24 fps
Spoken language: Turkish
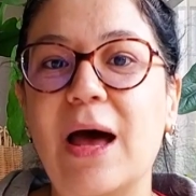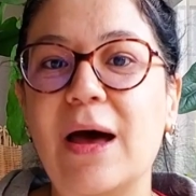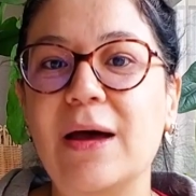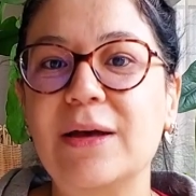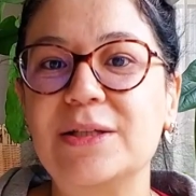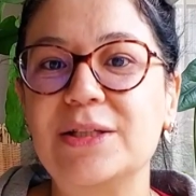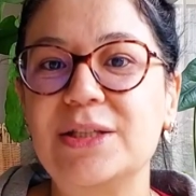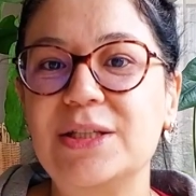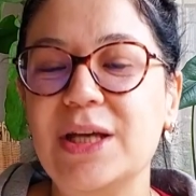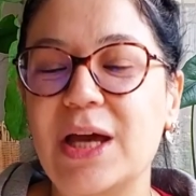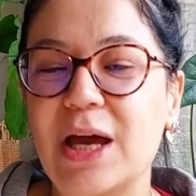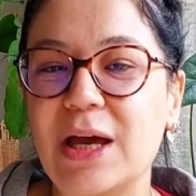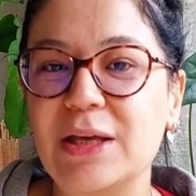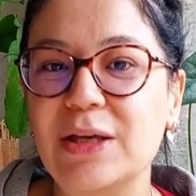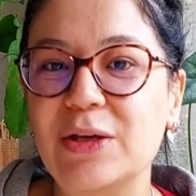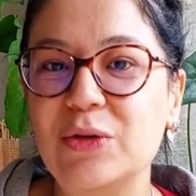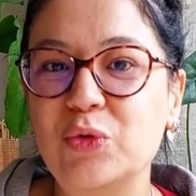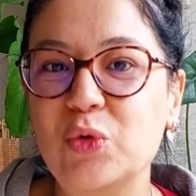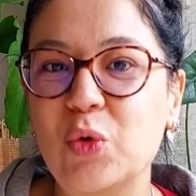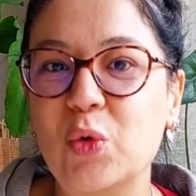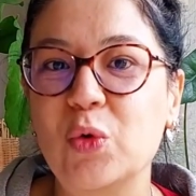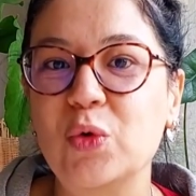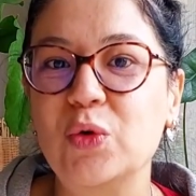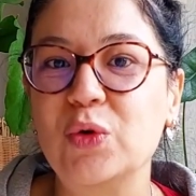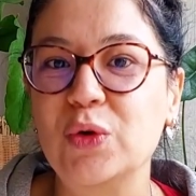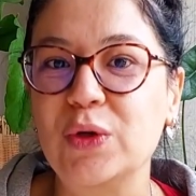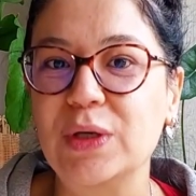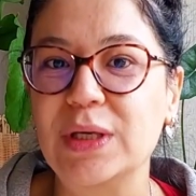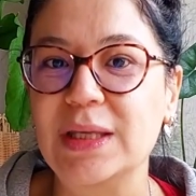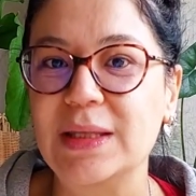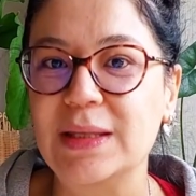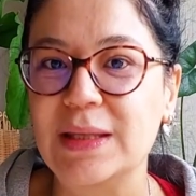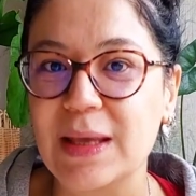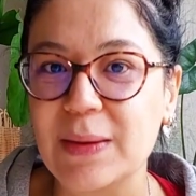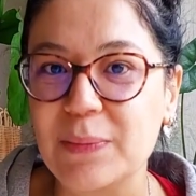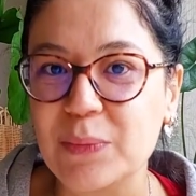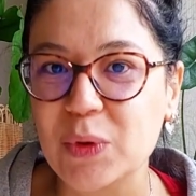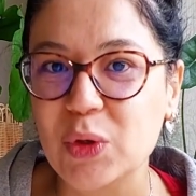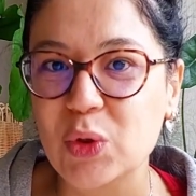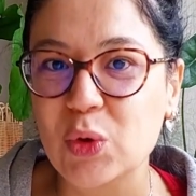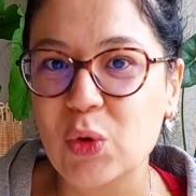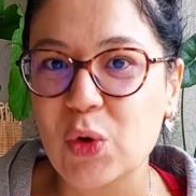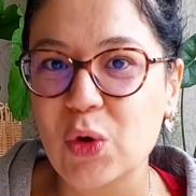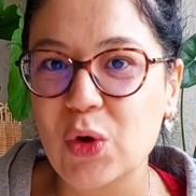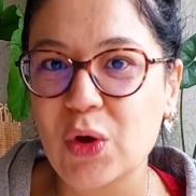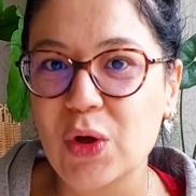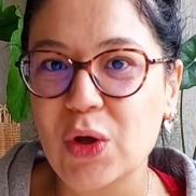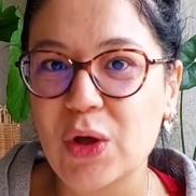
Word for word: aşağıya doğru gidemiyor